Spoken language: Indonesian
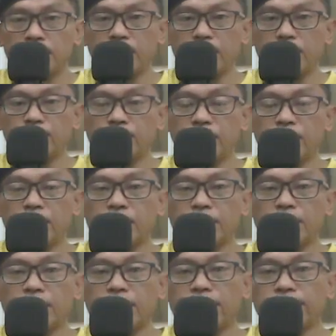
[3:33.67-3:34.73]
yang ingin
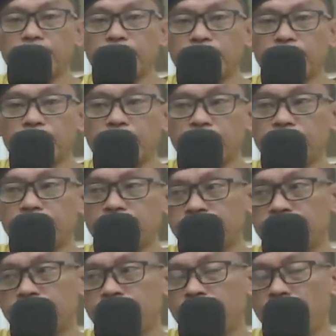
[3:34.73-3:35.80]
meningkatkan. Yang jelas,
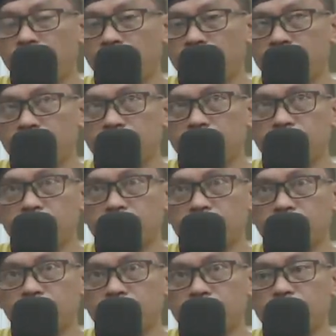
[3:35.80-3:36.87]

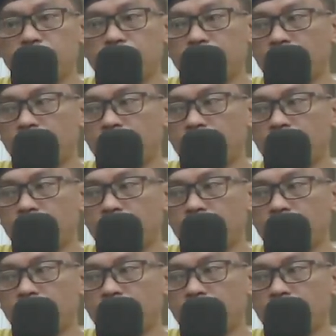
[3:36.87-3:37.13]
insya Allah